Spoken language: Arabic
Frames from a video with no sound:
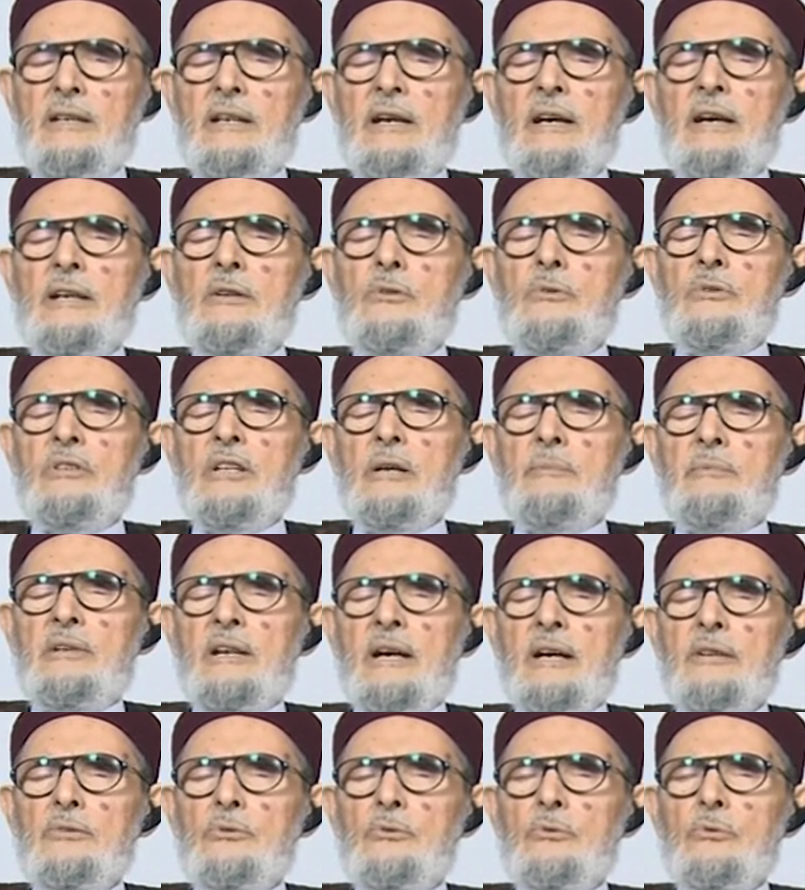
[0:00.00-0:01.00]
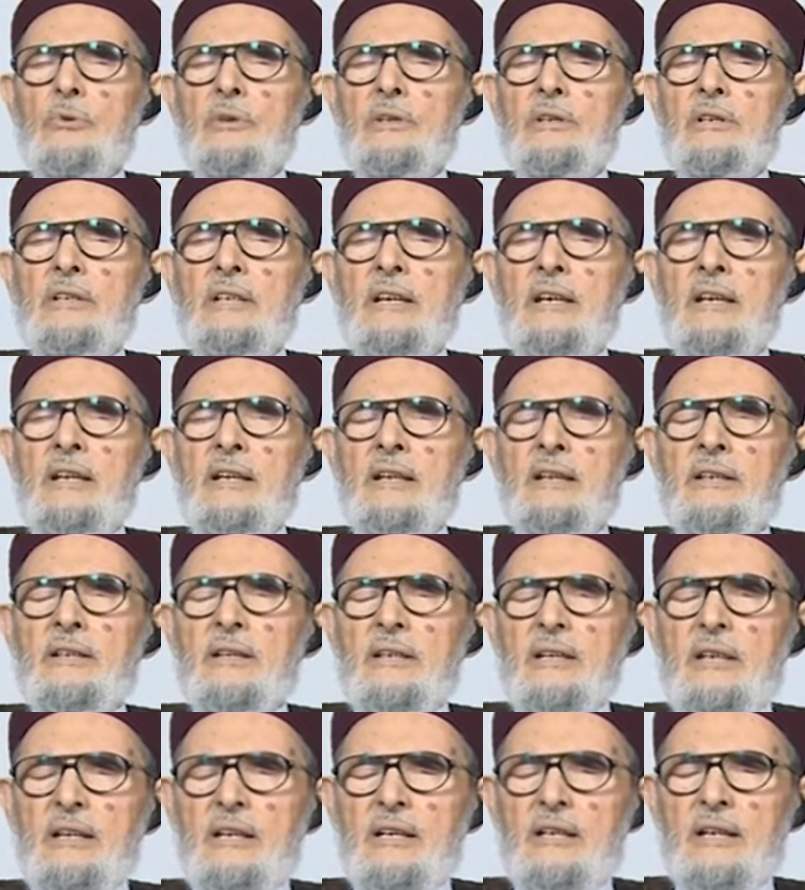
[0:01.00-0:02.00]
ينالون من عدو نيلا
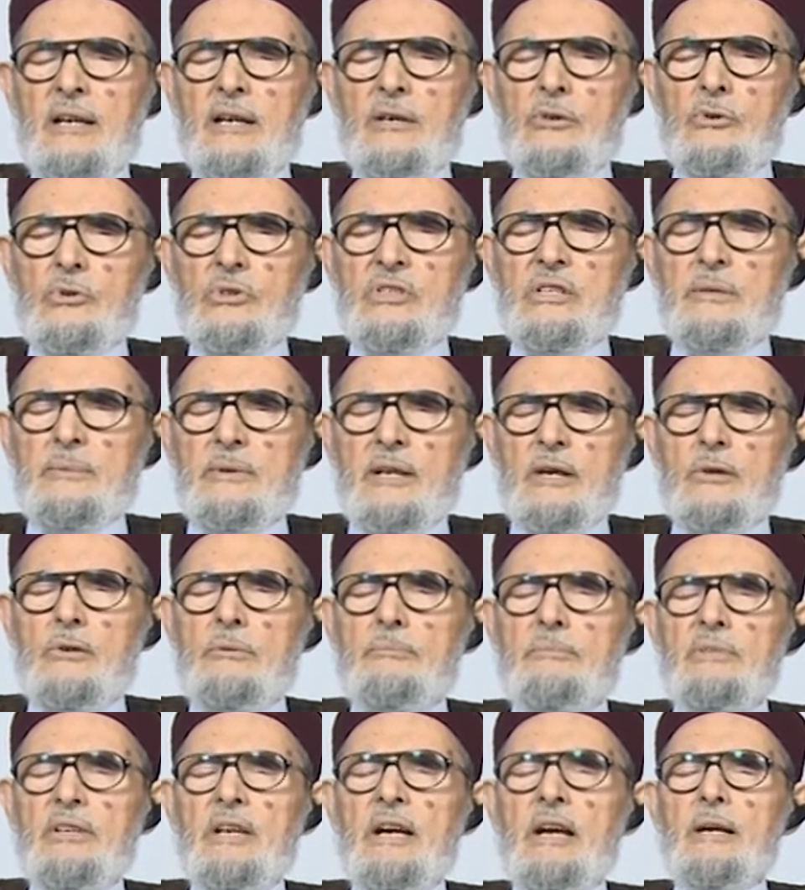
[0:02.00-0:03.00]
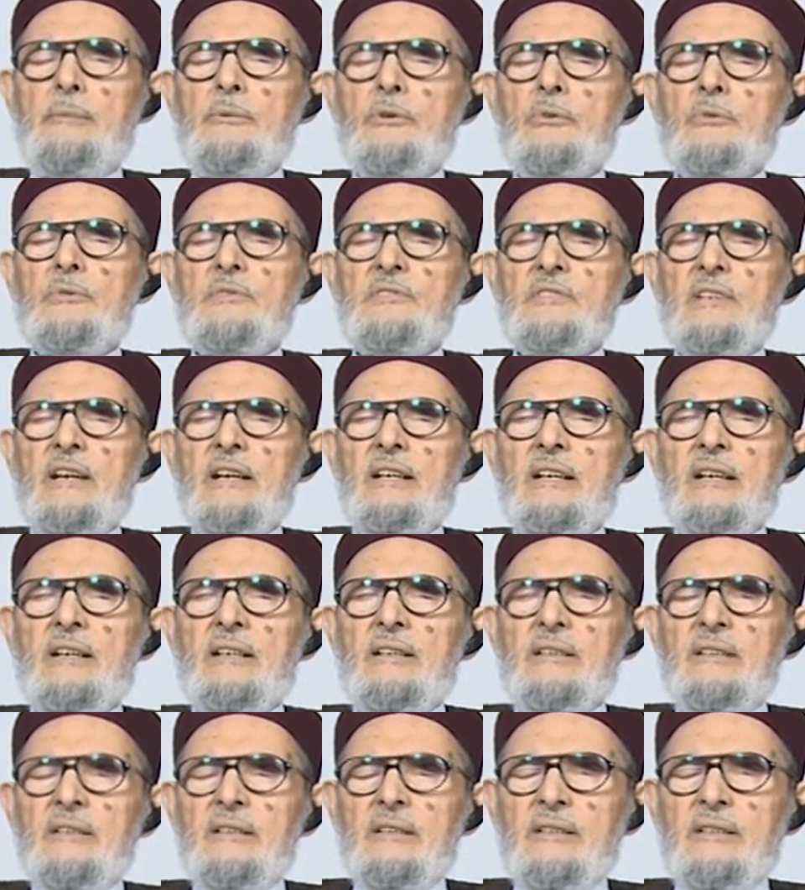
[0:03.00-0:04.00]
إلا كتب لهم به عمل صالح